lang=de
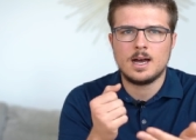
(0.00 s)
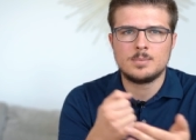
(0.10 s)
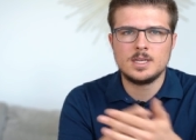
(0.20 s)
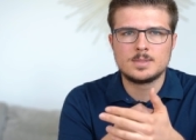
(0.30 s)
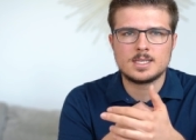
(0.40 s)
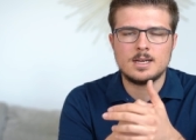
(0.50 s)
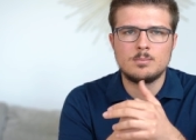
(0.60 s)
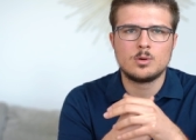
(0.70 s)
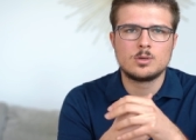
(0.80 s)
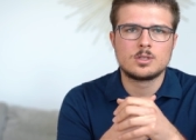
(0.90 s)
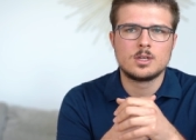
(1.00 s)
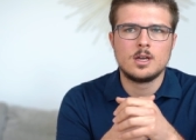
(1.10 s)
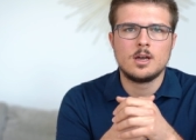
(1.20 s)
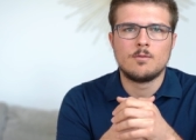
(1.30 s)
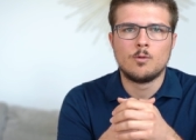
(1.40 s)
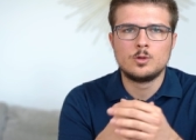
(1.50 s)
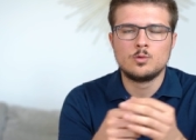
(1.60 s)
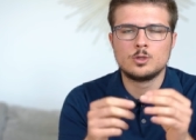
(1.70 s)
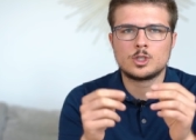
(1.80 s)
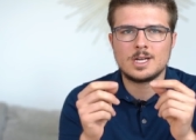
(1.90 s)
Ab dem Zeitpunkt, wo
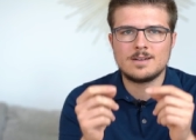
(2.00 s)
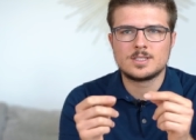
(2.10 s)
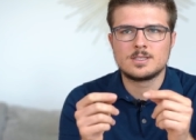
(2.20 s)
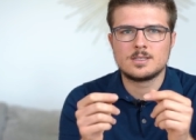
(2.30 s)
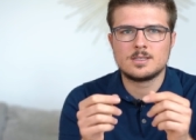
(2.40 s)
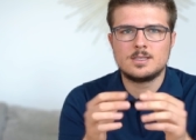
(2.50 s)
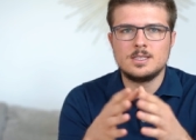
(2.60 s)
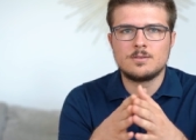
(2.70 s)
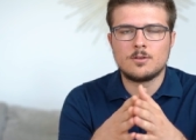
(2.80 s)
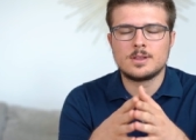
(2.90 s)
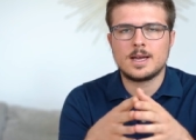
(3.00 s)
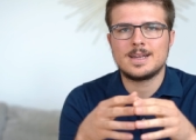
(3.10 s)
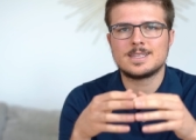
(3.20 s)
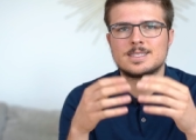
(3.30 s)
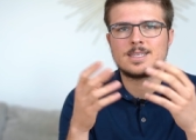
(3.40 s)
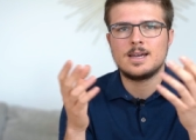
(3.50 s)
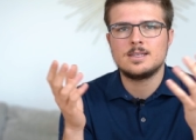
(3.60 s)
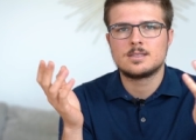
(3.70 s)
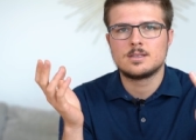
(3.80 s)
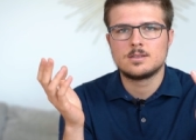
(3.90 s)
du es schaffst, dich von deiner
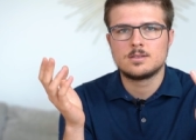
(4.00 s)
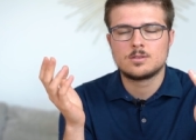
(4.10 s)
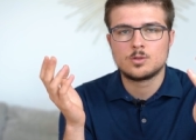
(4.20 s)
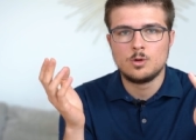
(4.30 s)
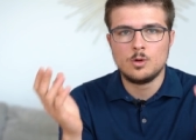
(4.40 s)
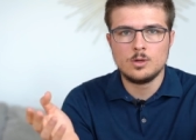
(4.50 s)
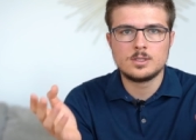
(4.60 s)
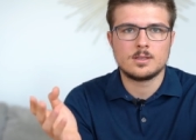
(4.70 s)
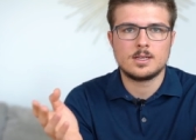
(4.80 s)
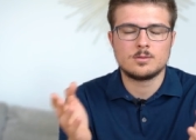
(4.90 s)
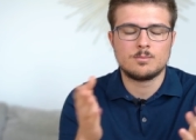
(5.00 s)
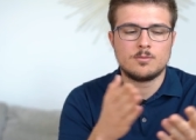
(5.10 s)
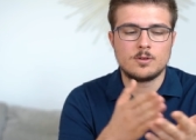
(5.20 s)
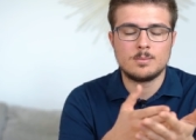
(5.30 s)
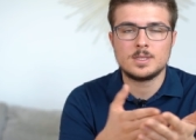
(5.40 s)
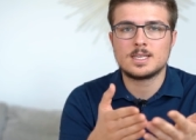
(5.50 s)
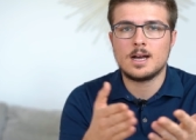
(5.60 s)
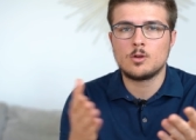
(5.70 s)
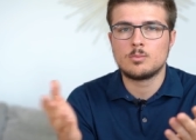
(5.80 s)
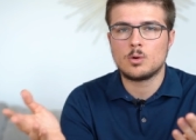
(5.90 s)
Zeit zu lösen, also von der
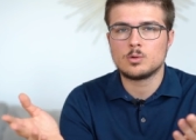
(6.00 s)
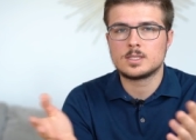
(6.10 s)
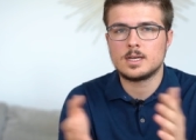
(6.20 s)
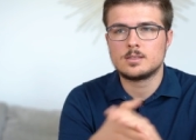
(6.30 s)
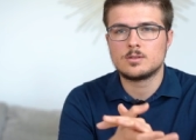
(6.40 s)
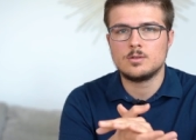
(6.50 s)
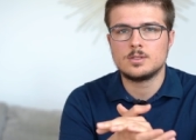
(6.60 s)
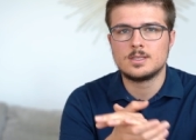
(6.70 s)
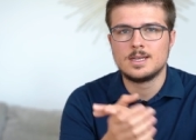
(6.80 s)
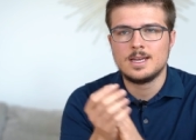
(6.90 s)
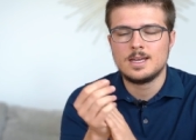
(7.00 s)
Bezahlung pro Zeit zu lösen,